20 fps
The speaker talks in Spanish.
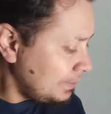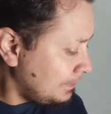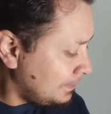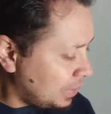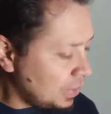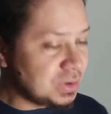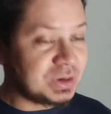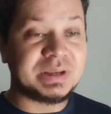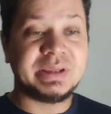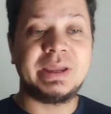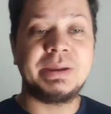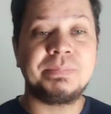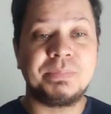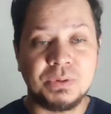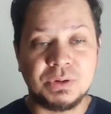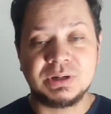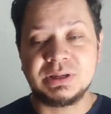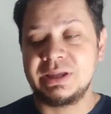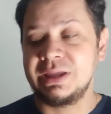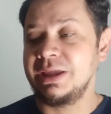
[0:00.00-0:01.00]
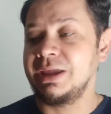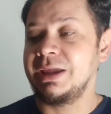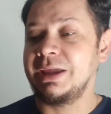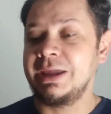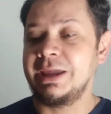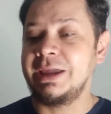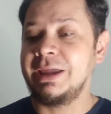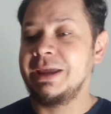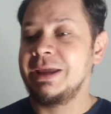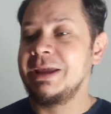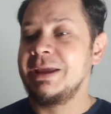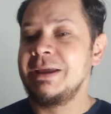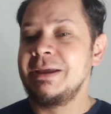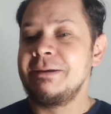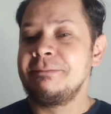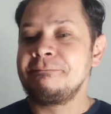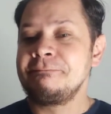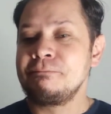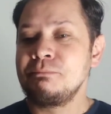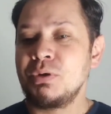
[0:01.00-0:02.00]
¿Por qué? porque
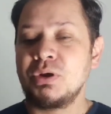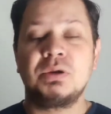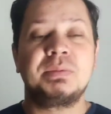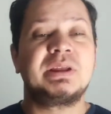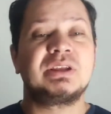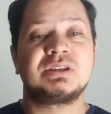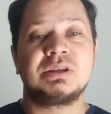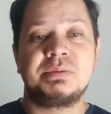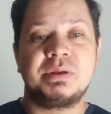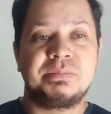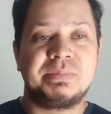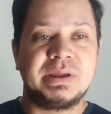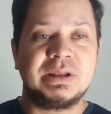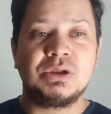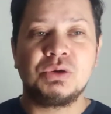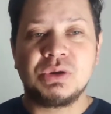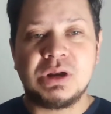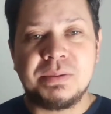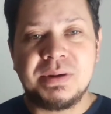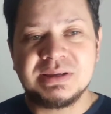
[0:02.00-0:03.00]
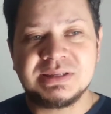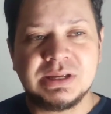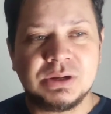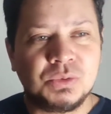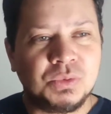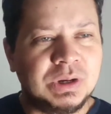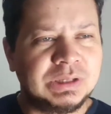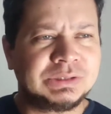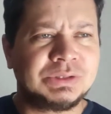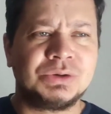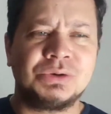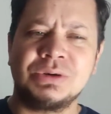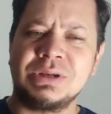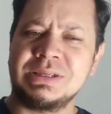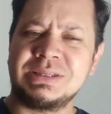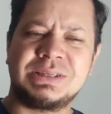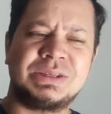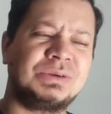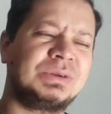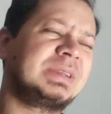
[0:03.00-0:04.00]
por lo menos en mi piel no dura más de 4
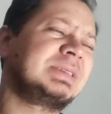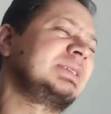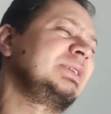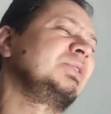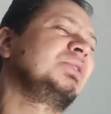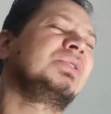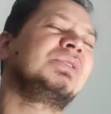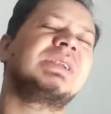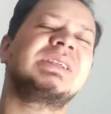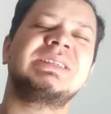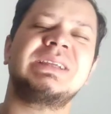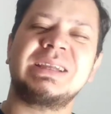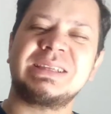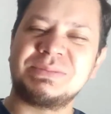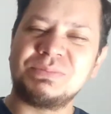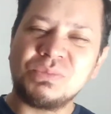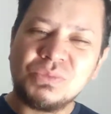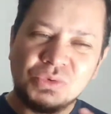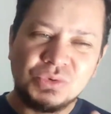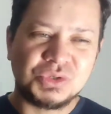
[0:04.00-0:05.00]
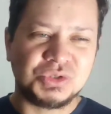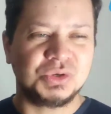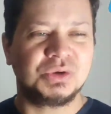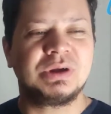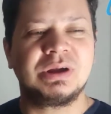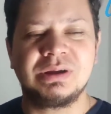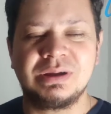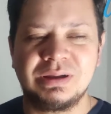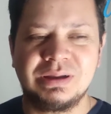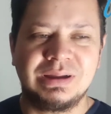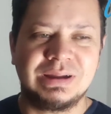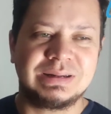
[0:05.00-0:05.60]
horas, creo que 5 horas ya es mucho a,